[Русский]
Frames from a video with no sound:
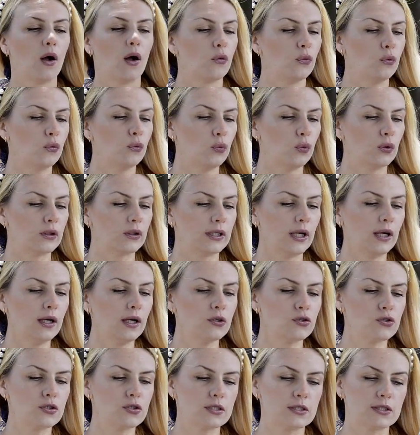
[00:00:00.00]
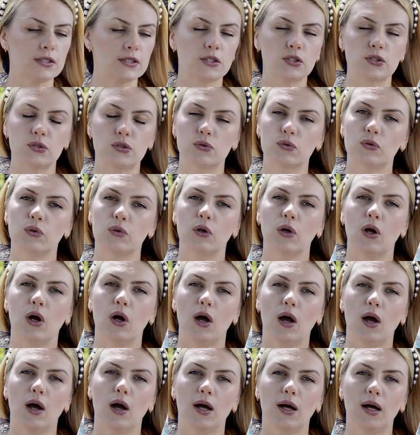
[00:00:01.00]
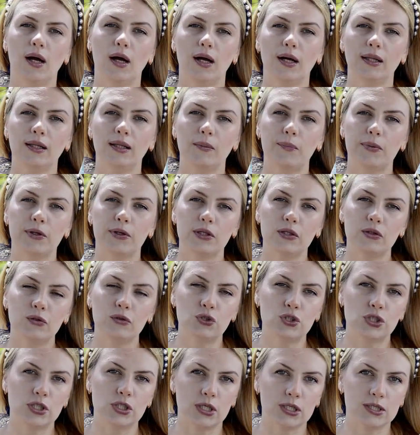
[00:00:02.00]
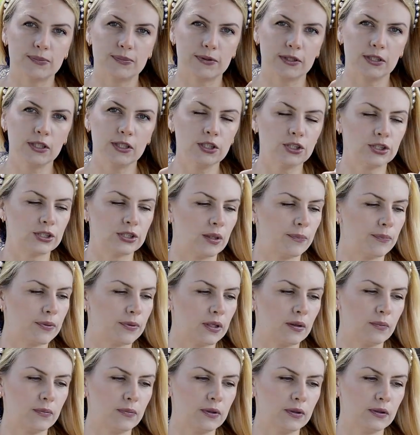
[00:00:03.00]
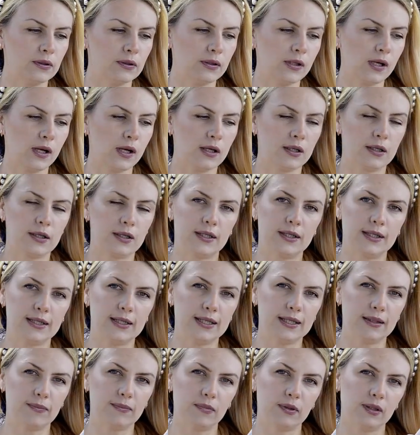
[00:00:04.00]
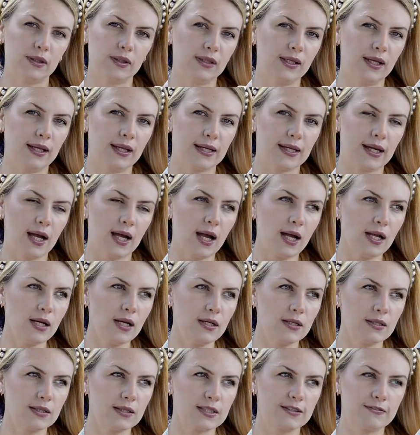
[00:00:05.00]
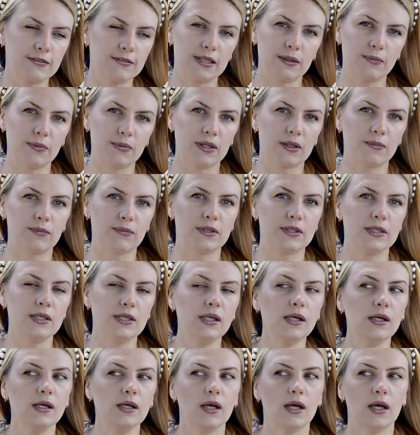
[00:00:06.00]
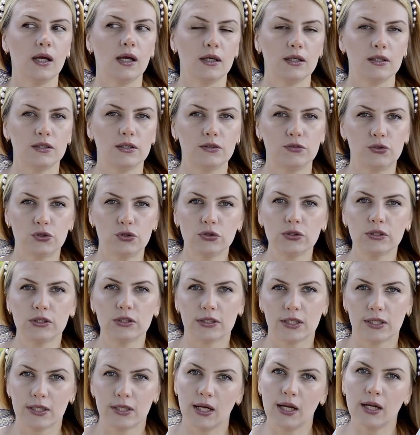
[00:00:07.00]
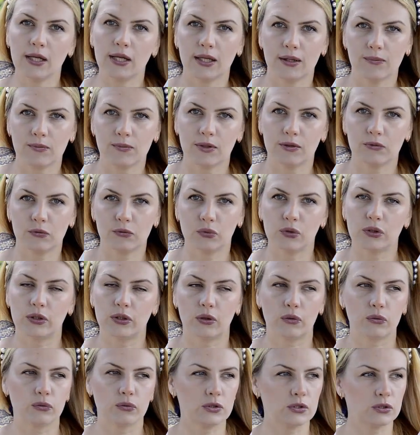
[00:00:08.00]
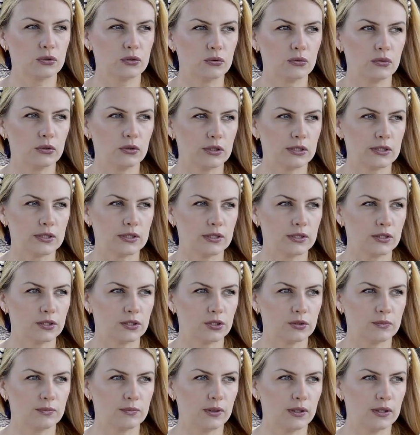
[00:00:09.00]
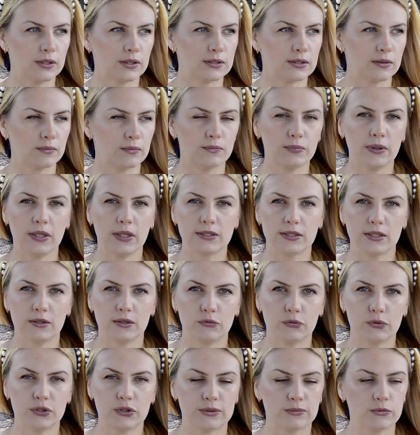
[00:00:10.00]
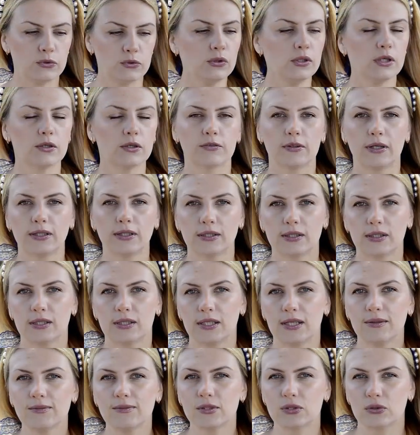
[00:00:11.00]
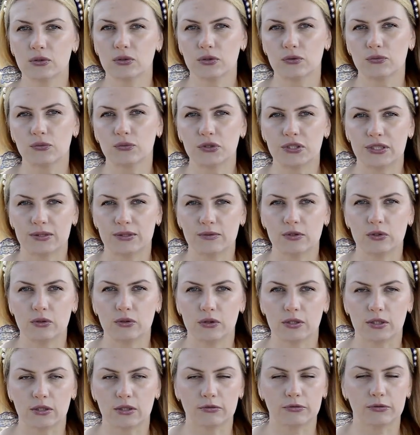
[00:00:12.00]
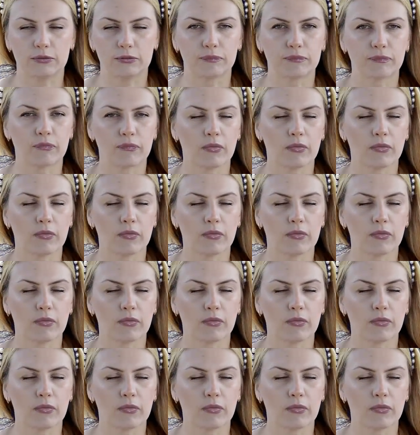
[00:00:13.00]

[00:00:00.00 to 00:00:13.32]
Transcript: Но я хочу сказать, что э, на предыдущей распродаже я приобрела крем L'Oreal с витамином Е Девчонки, я реально им довольна. Он стоил, если не ошибаюсь, там 5 или 8 долларов. Этот крем стоит 8 долларов.